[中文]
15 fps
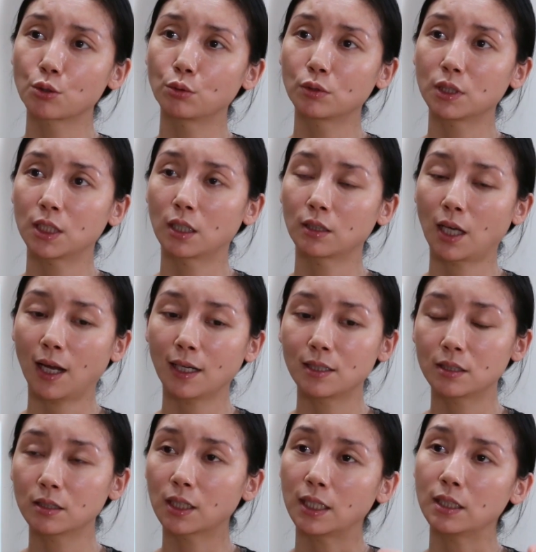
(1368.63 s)
空间，它
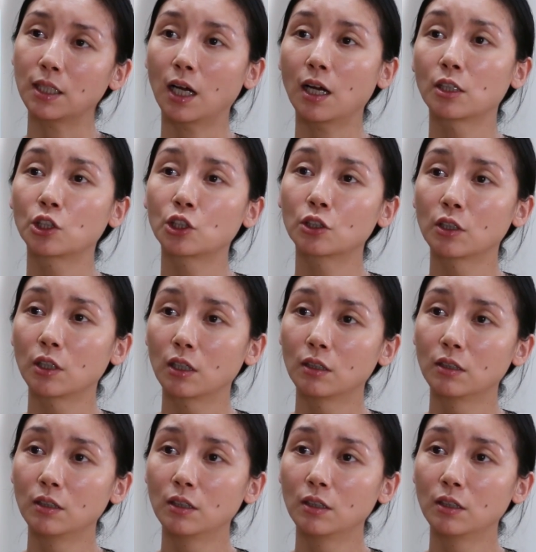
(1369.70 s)
已经给你暗示了。